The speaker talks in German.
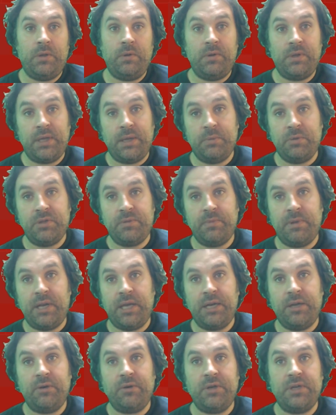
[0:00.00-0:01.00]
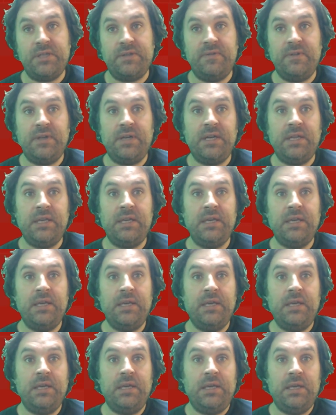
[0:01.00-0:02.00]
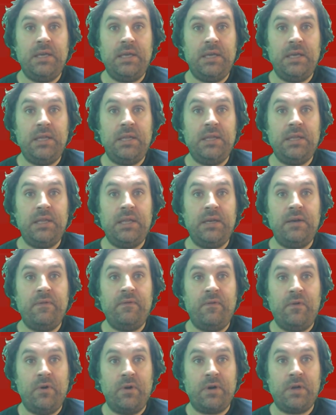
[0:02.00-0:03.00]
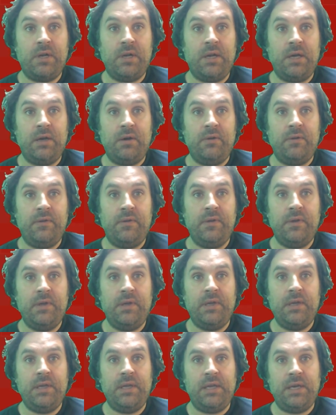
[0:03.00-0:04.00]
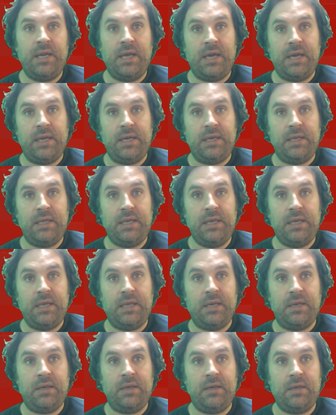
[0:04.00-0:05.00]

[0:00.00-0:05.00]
Und da muss man leider Gottes wirklich in den Wortlaut hineingehen.